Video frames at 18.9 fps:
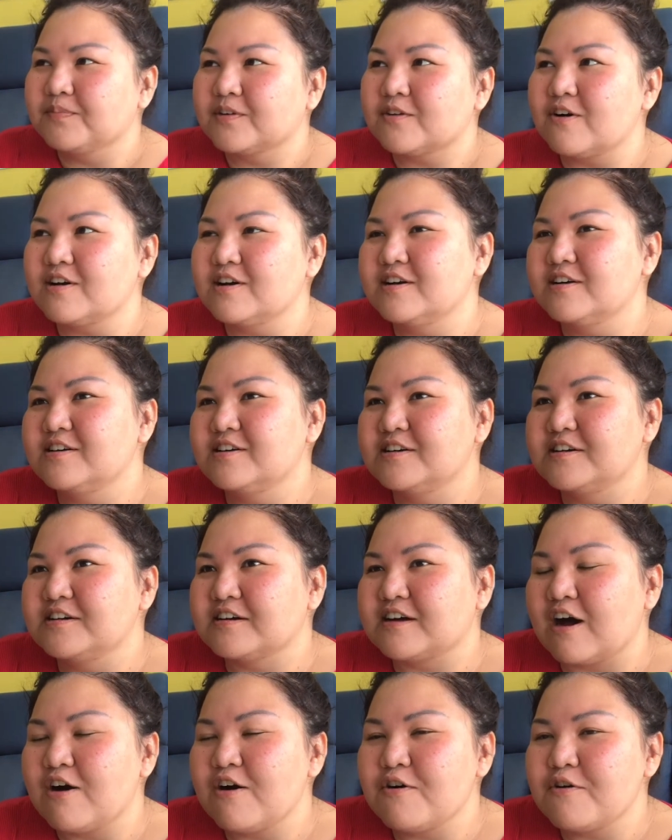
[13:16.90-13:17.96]
ก็คือ
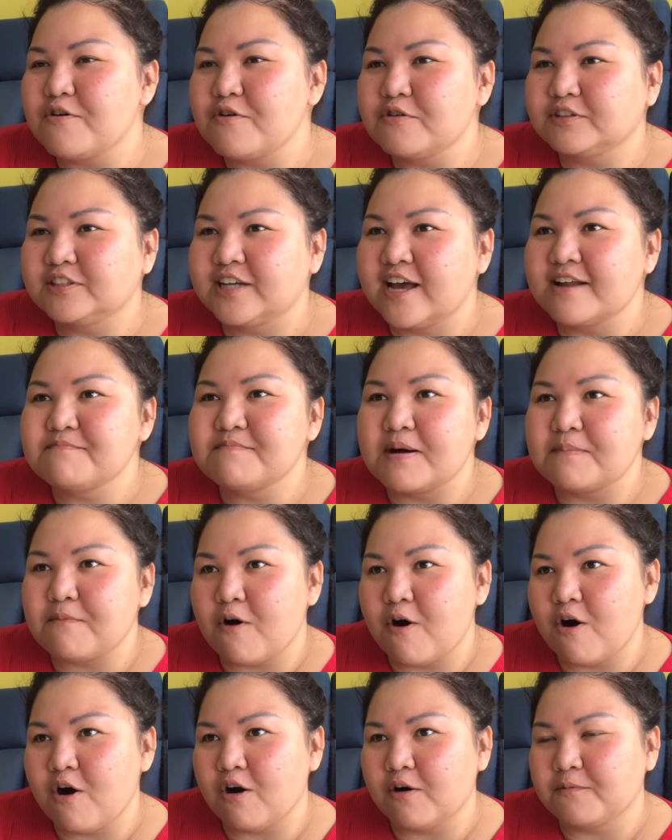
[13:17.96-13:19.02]
เขาแชทมาบ
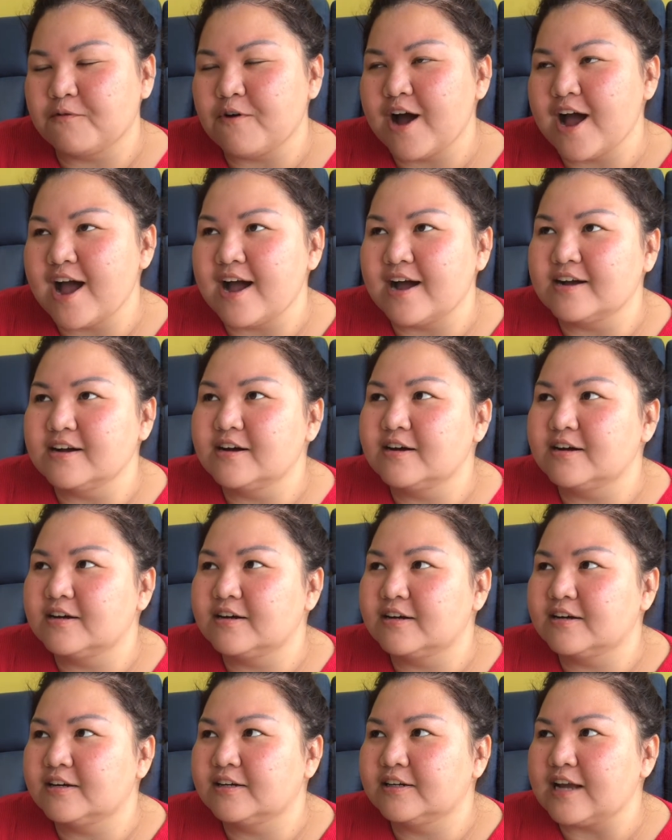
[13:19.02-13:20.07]
อกว่า เอ
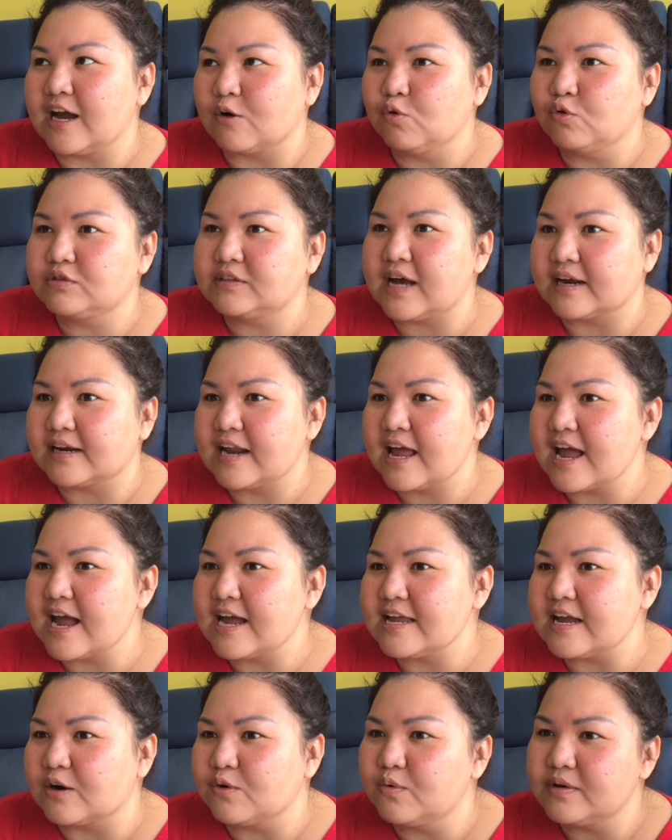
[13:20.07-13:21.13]
อ อยากรู้จักนะ
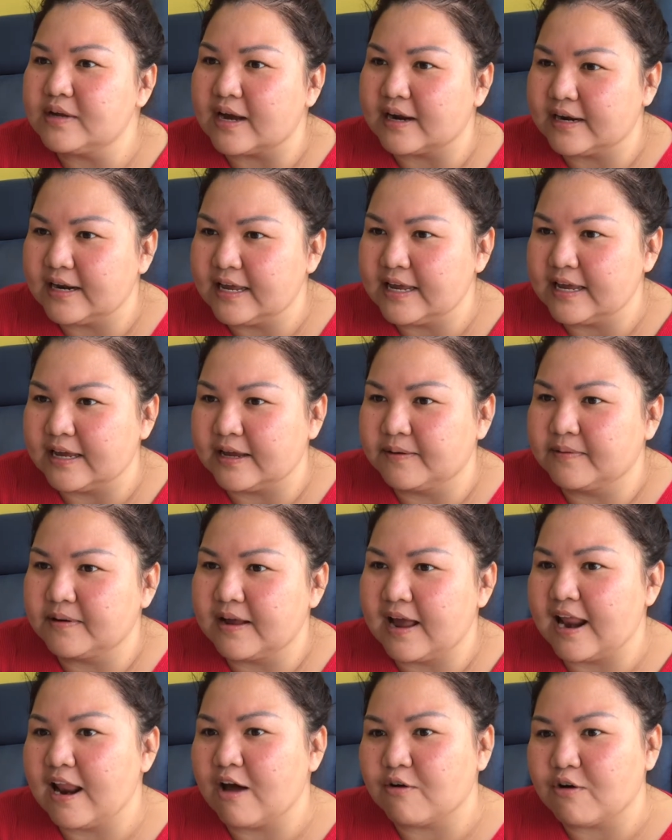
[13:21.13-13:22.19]
อย่างนู้นอย่างนี้ไอ
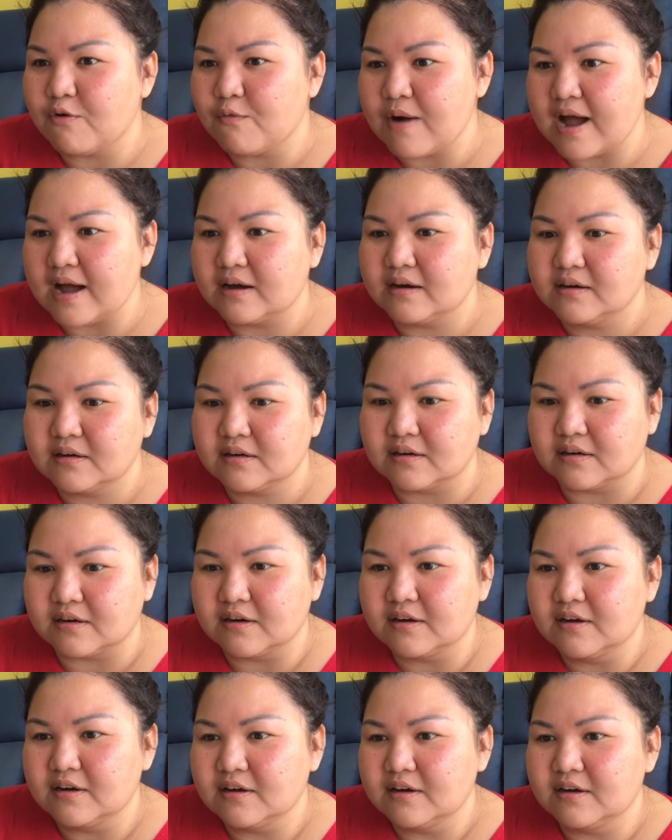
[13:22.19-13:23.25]
เราก็ว่า เออ
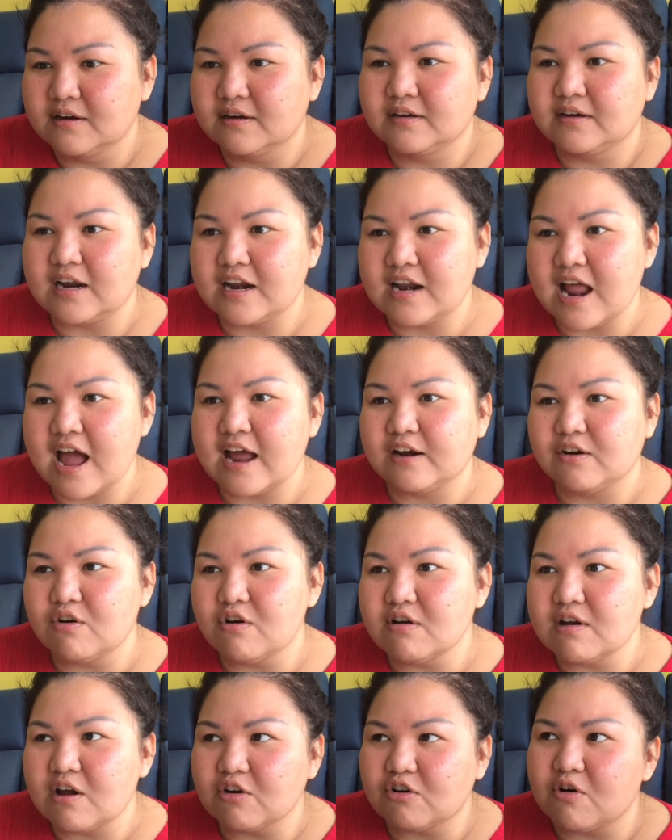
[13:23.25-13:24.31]
นานๆเนาะ
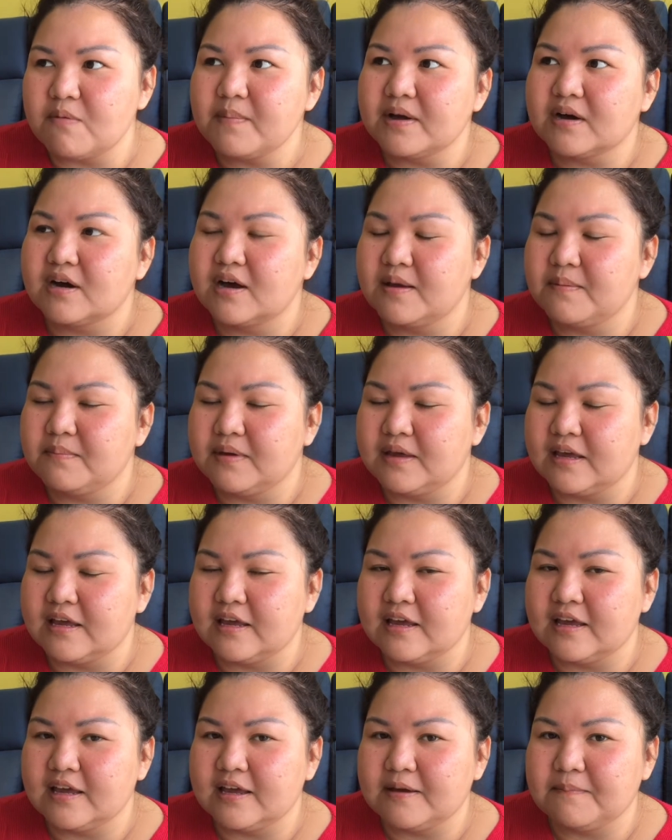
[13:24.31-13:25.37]
เราก็ไม่เคยมี
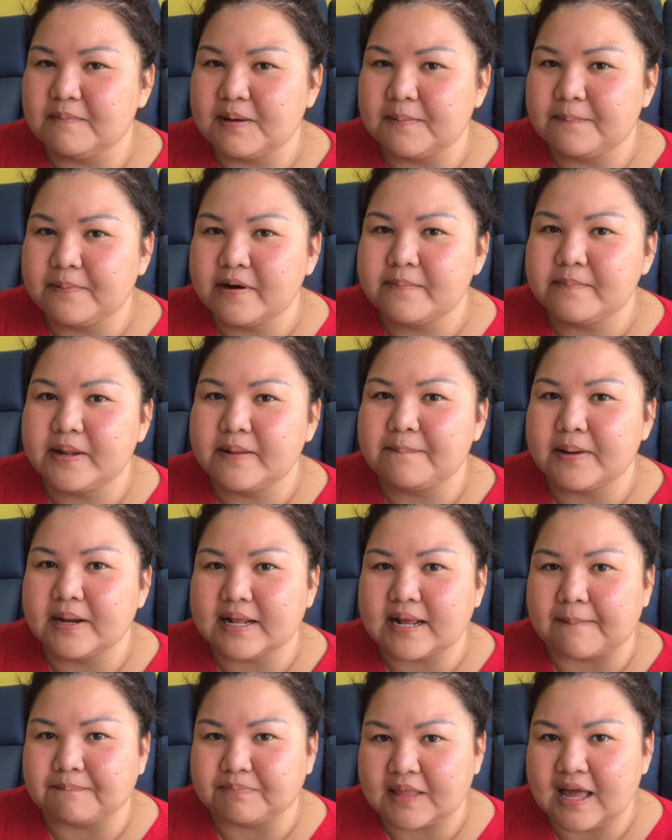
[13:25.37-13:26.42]
มีเพื่อนที่เป็น
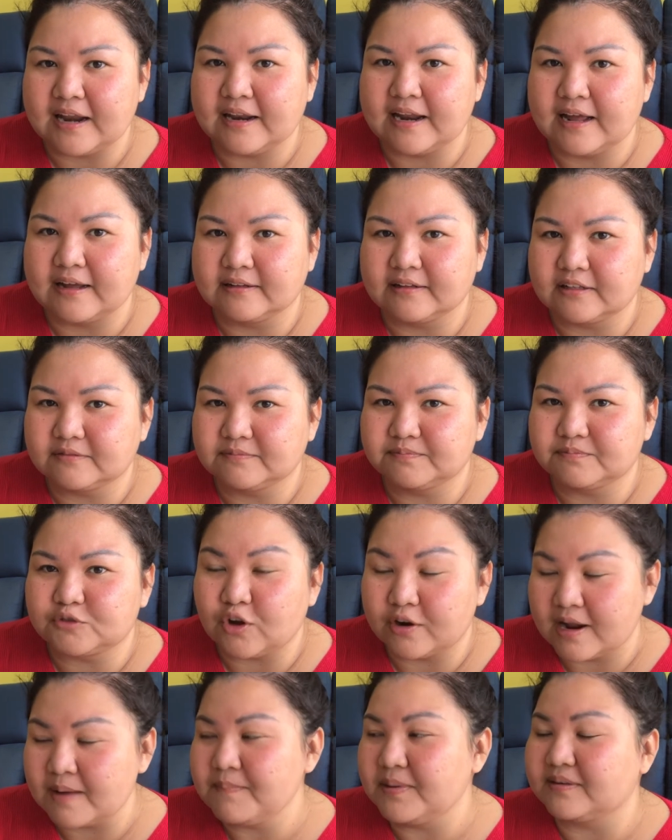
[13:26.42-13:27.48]
กัปตันอะตอ
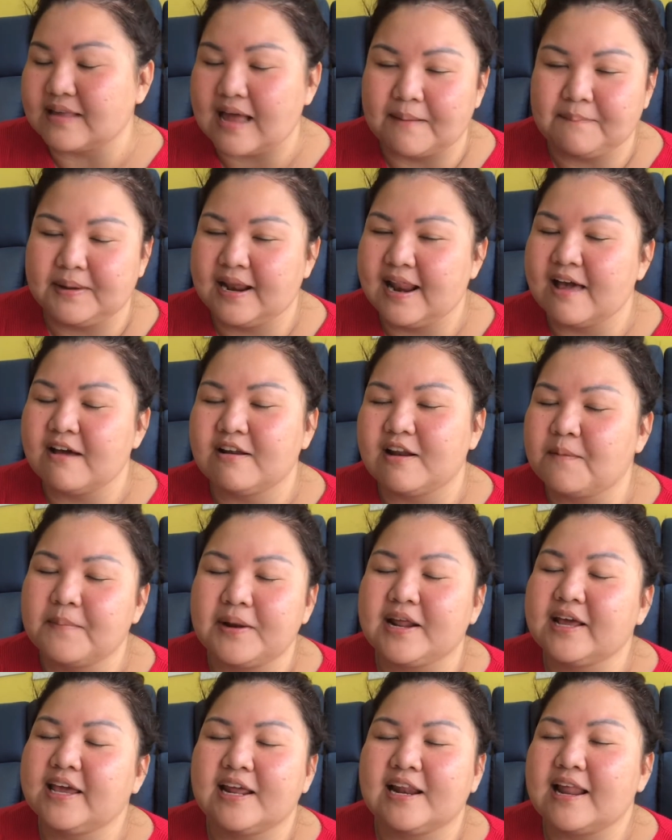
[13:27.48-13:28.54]
นนั้นมีสามีแล้ว เราไม่
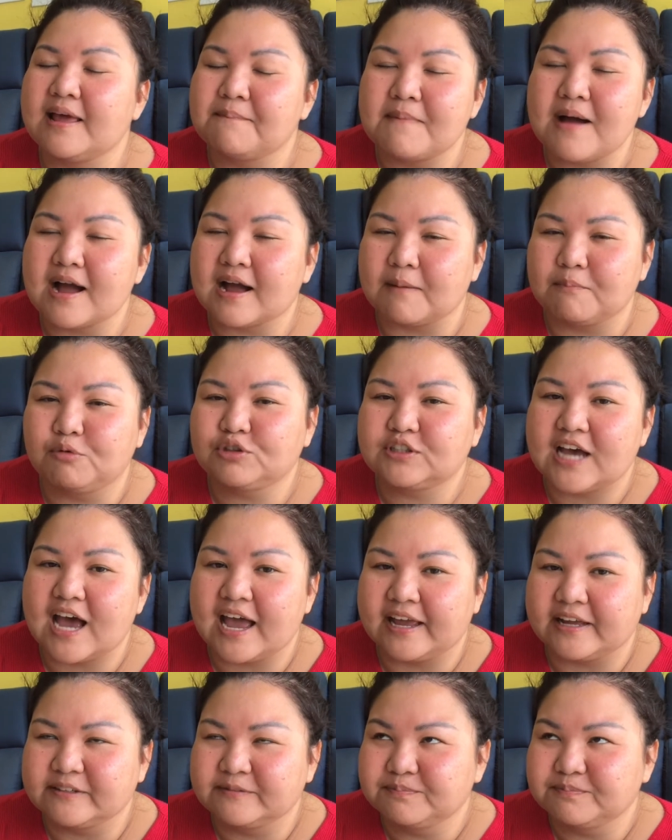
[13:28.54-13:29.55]
ได้คิดอะไรมากกับผู้ชาย